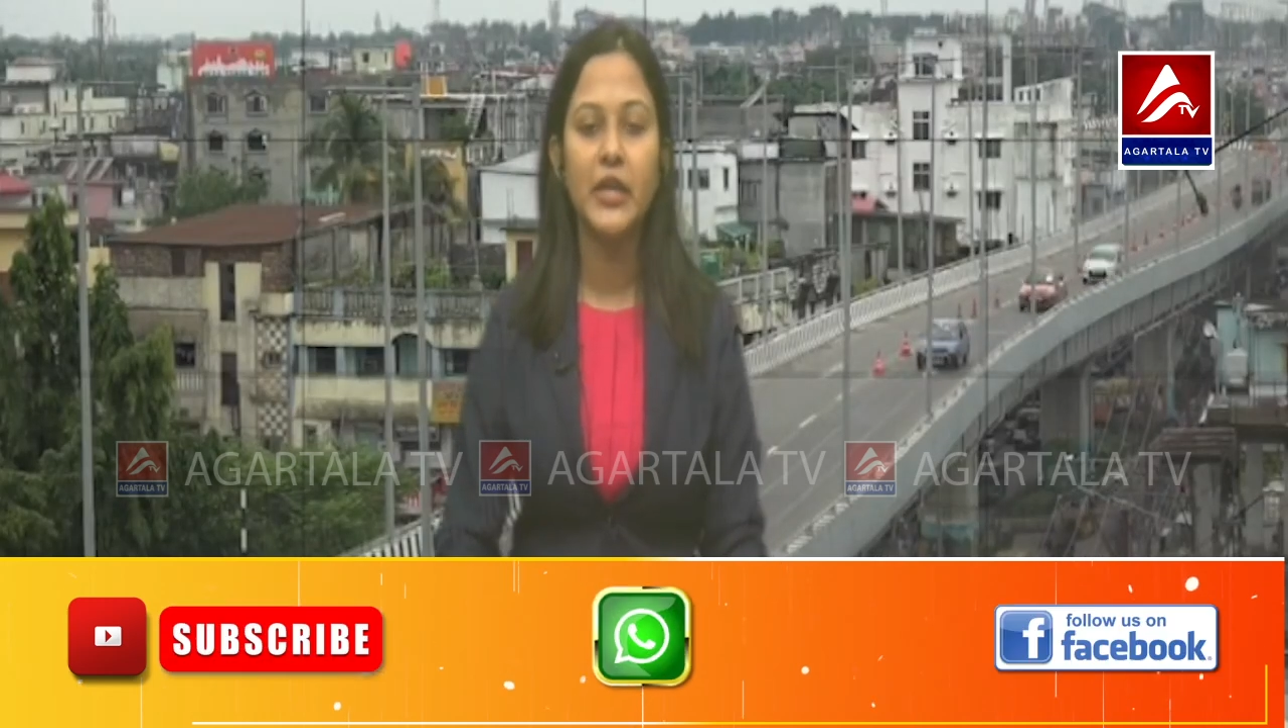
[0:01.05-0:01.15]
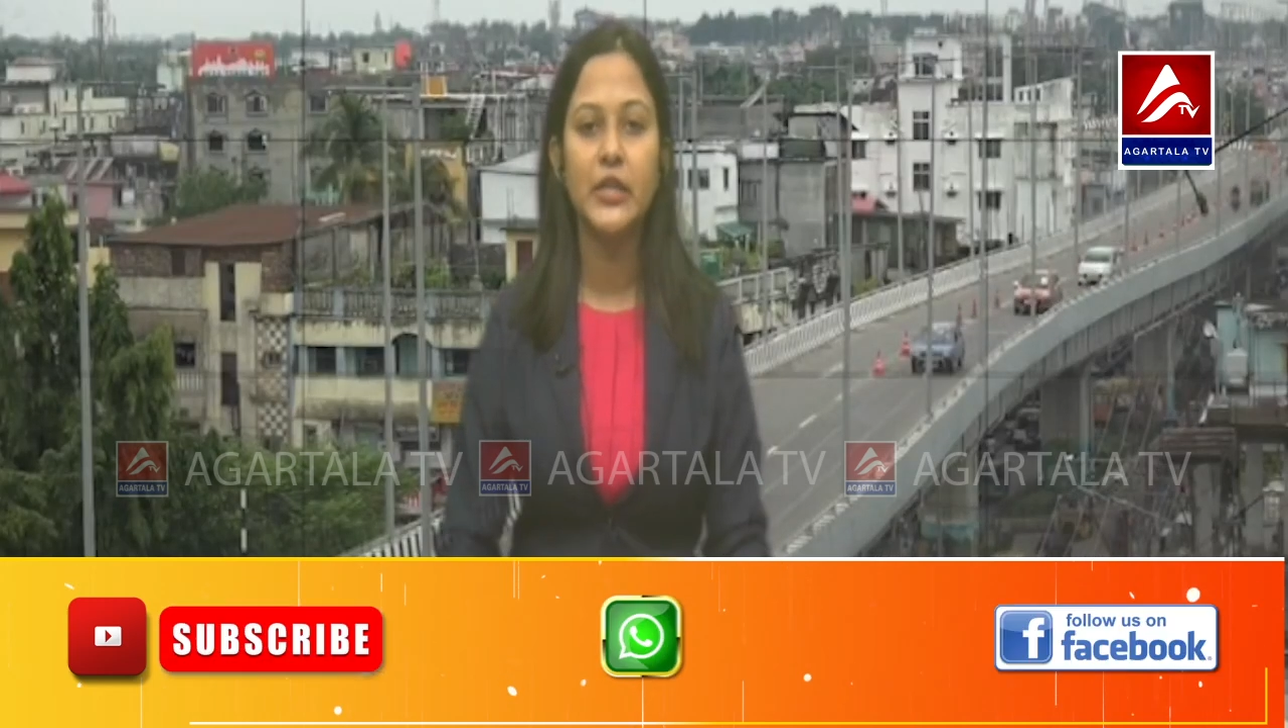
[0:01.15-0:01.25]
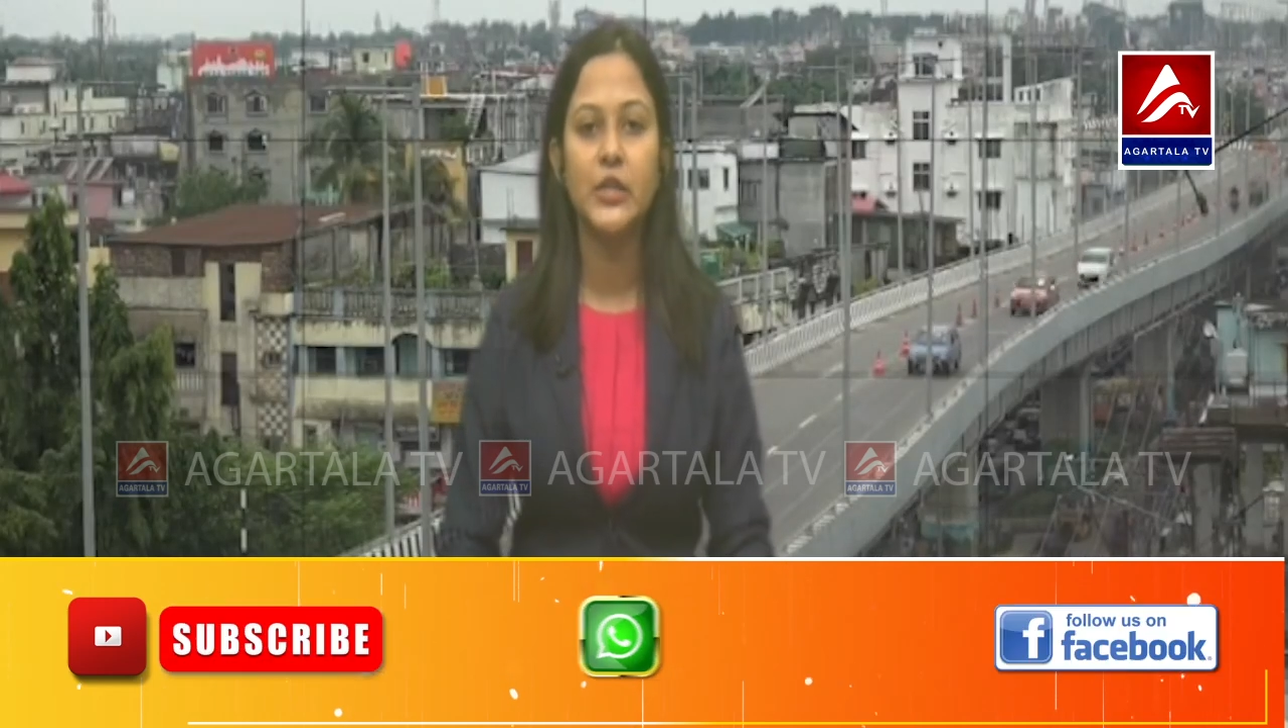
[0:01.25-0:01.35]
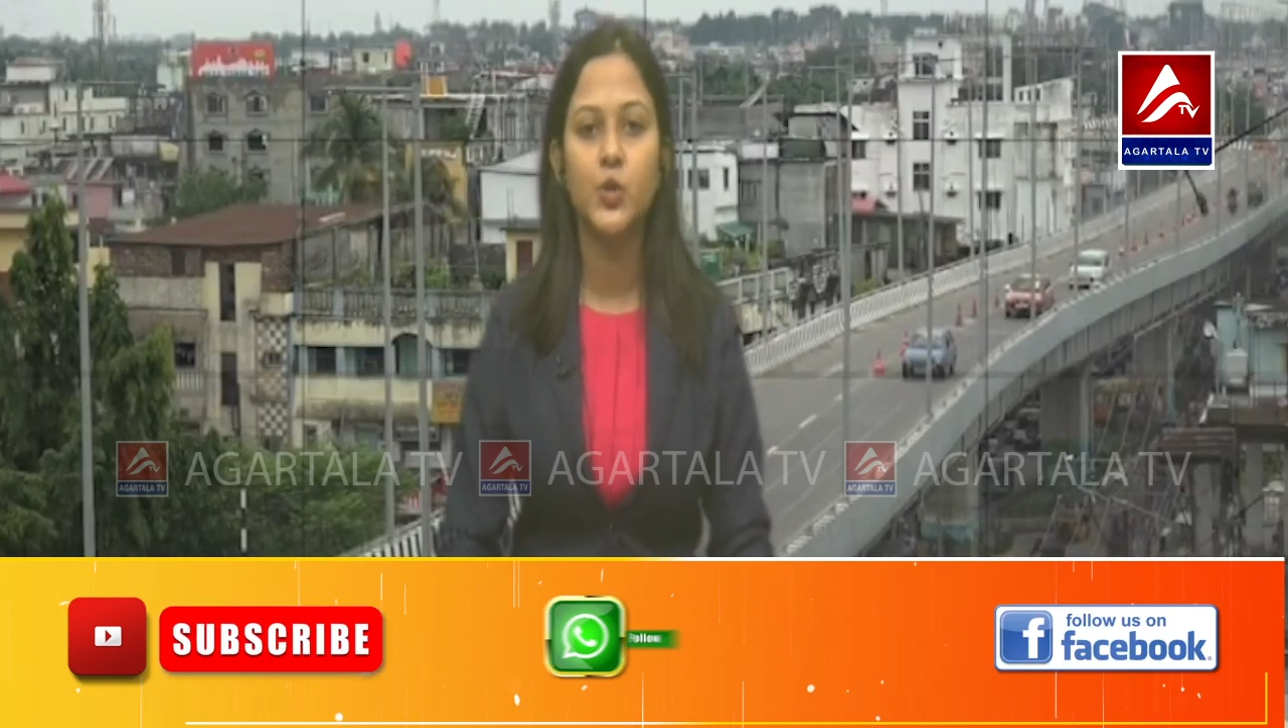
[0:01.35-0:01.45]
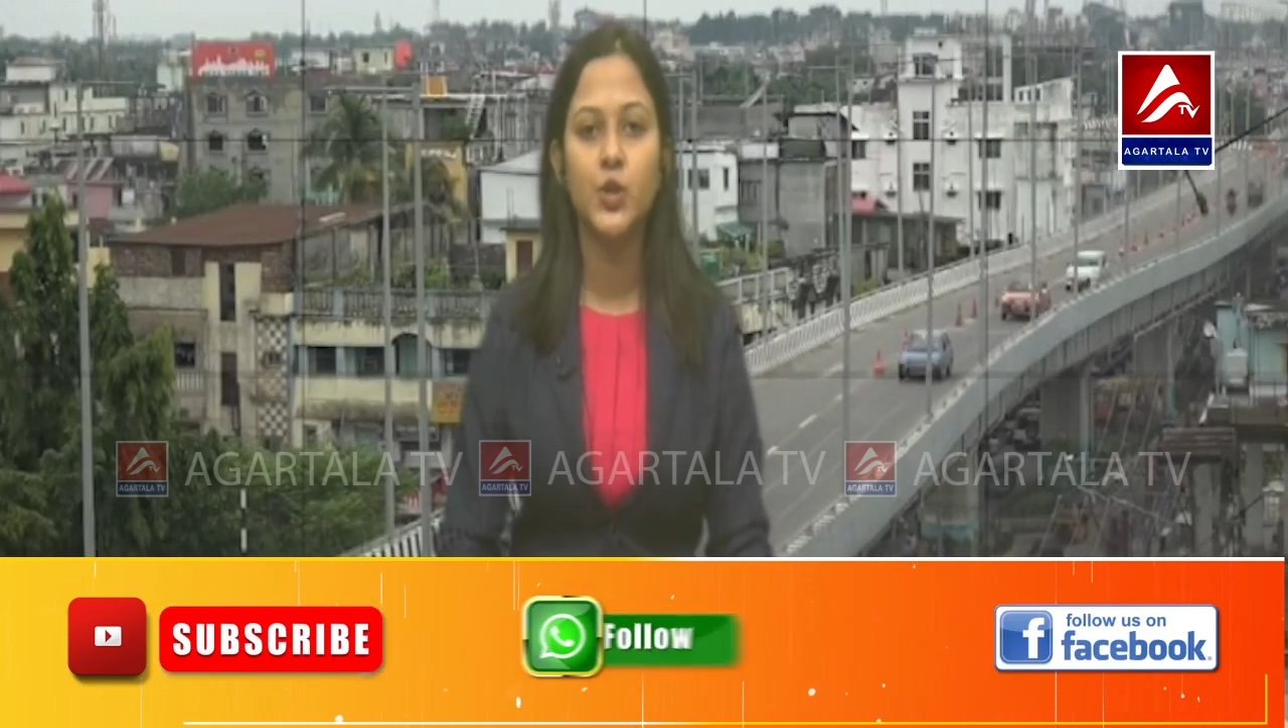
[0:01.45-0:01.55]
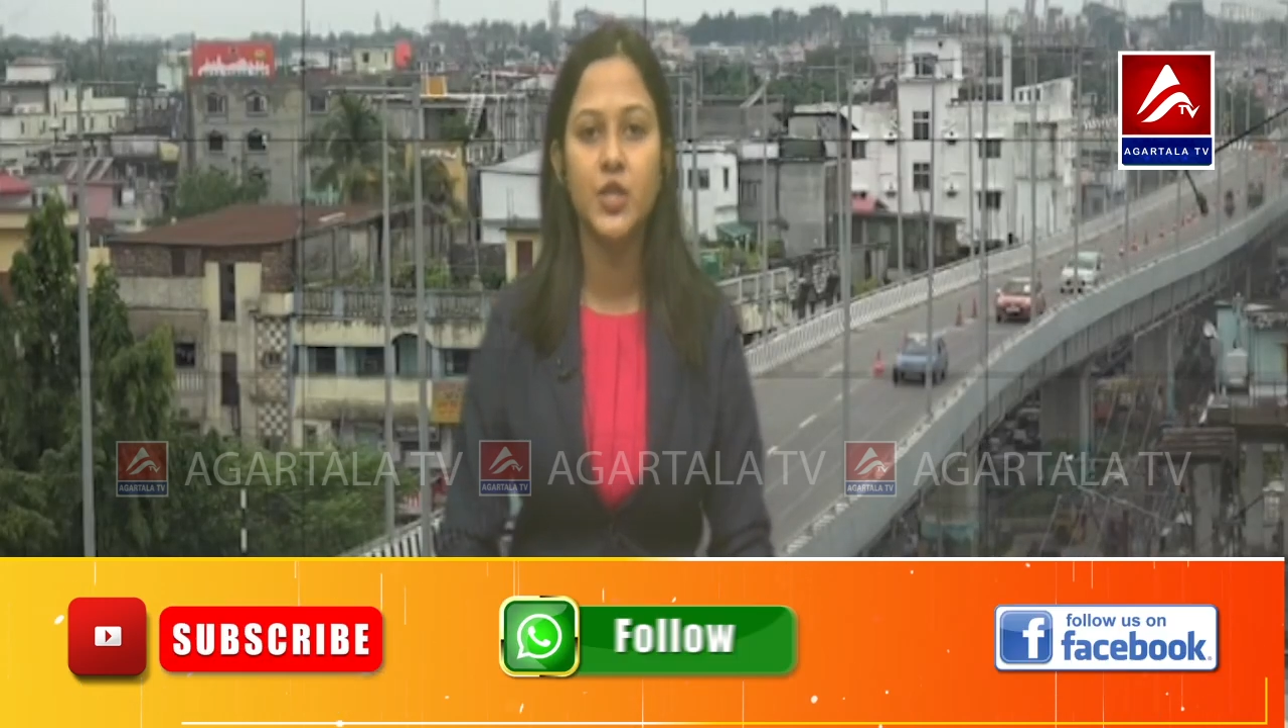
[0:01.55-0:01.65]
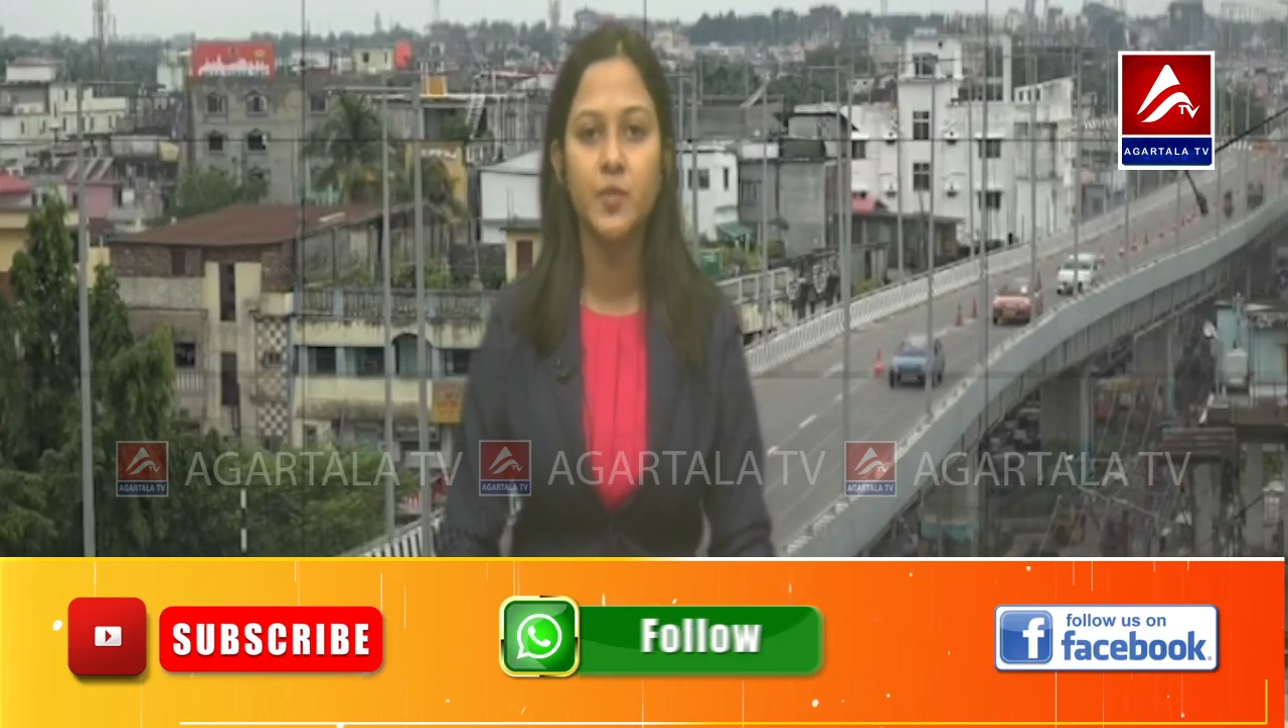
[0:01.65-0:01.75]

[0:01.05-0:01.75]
একত্রিশ